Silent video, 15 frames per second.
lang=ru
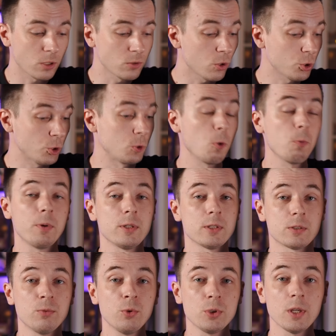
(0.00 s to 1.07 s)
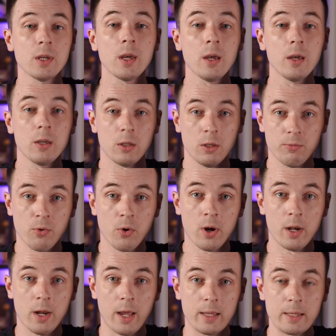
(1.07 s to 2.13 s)
наложишь любые звуки и
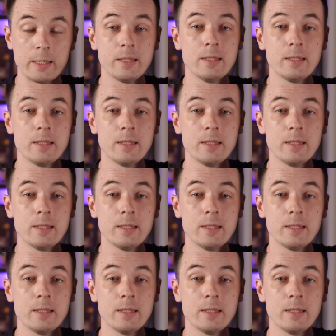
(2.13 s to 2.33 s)
вуаля.